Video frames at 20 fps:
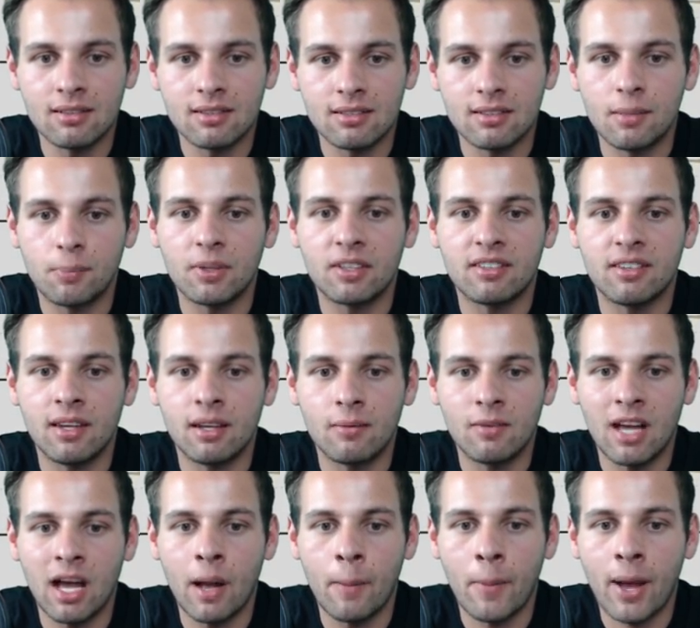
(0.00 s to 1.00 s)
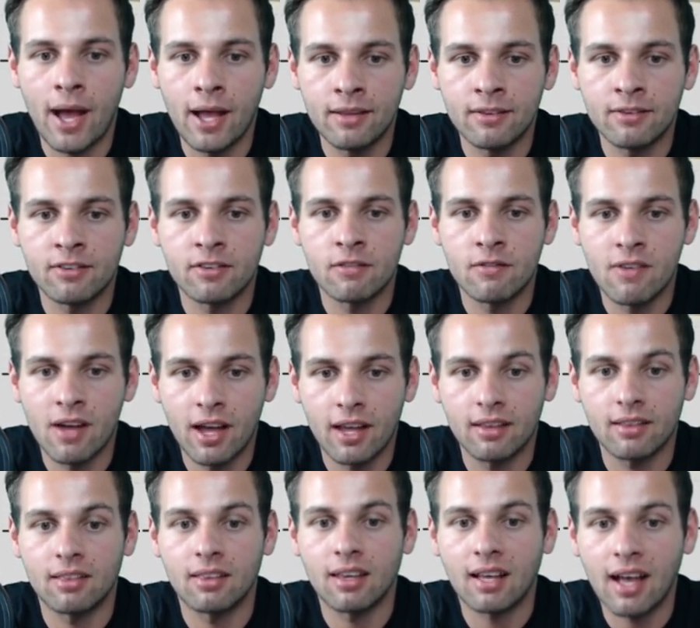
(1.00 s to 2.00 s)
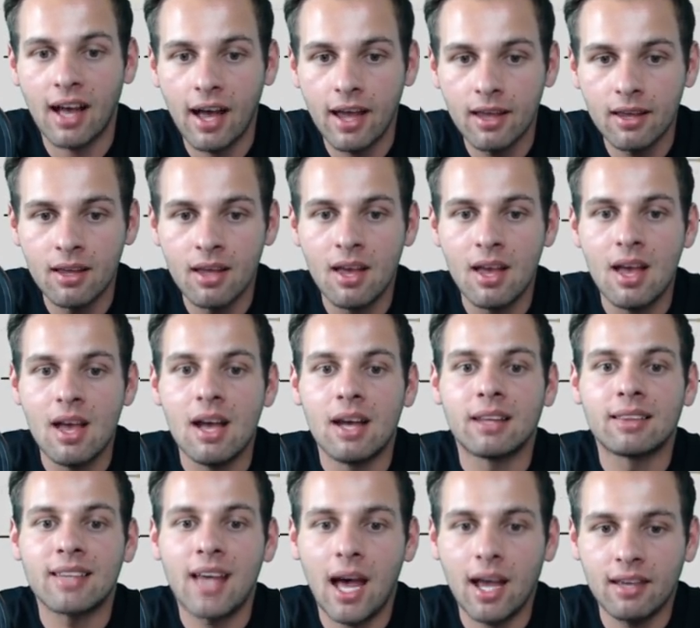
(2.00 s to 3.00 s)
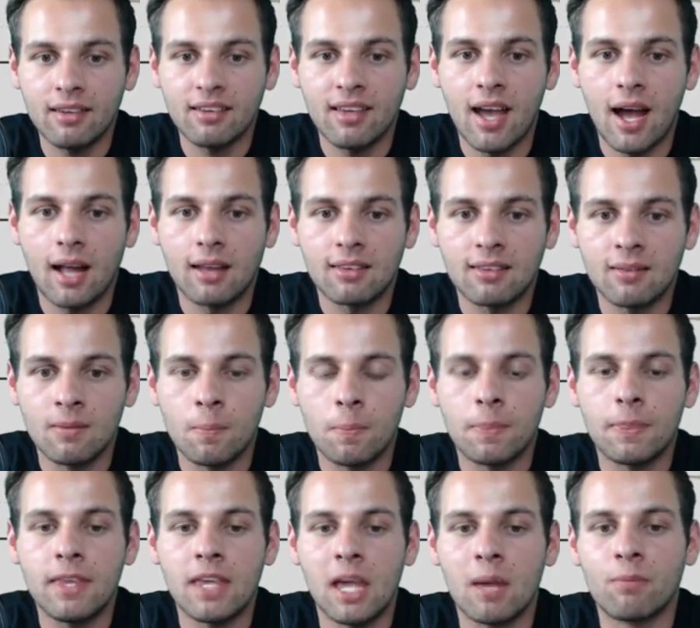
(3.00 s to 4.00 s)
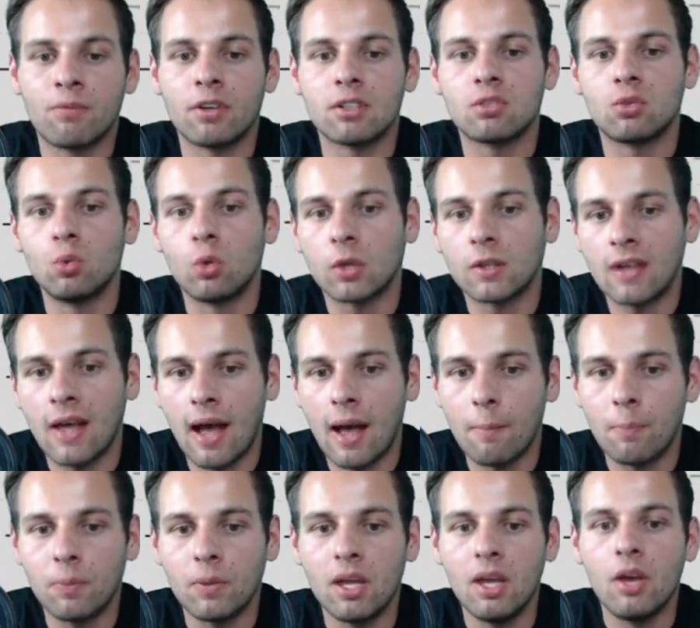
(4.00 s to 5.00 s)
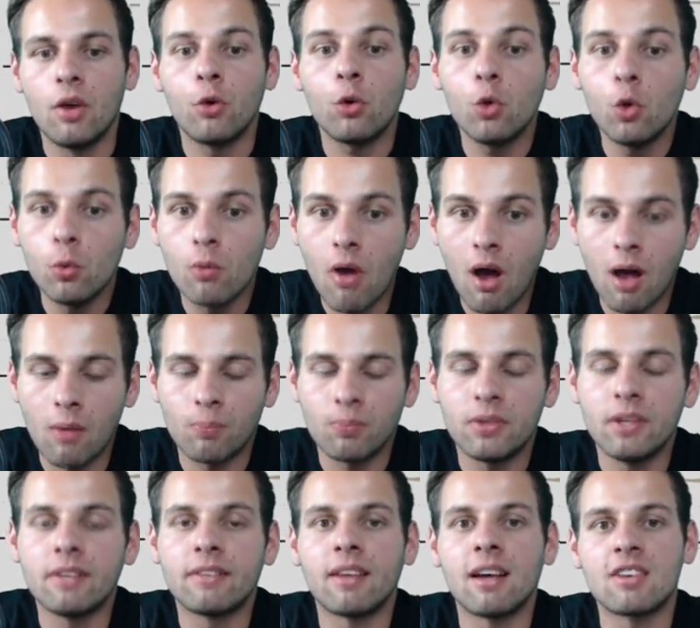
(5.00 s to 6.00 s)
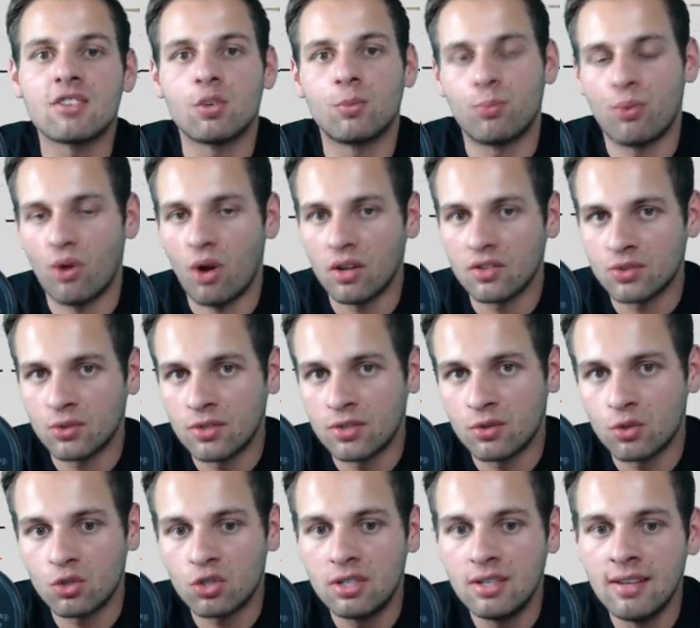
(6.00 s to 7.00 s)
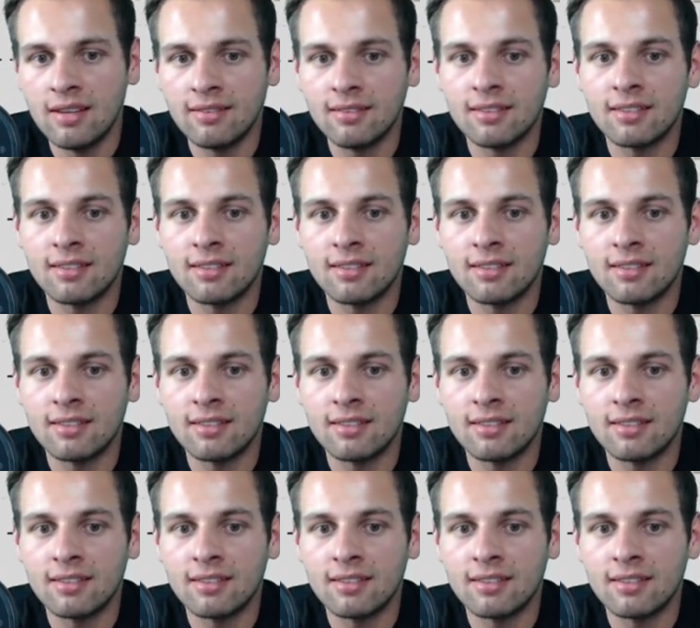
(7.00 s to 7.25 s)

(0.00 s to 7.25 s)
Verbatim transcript: Ihr habt gesehen, wir haben 1, 2, 3 Tageskerzen, die eben versucht haben, über dieser Supportzone zu schließen.